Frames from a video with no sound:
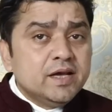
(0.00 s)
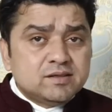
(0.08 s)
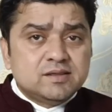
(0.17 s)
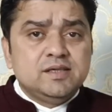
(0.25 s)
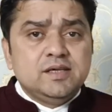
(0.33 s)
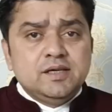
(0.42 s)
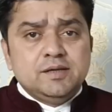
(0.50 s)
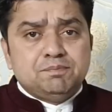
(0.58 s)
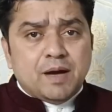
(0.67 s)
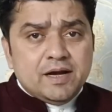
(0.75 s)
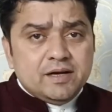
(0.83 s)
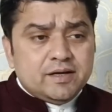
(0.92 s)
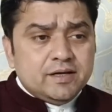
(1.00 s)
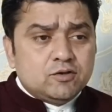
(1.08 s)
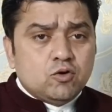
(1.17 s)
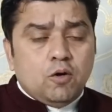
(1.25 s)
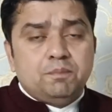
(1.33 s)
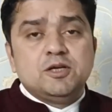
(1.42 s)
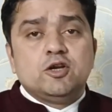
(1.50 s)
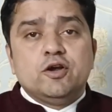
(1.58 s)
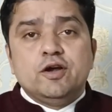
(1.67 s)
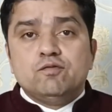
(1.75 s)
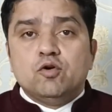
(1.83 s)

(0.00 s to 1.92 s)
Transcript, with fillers: इसकी पायरेटेड कॉपी जो है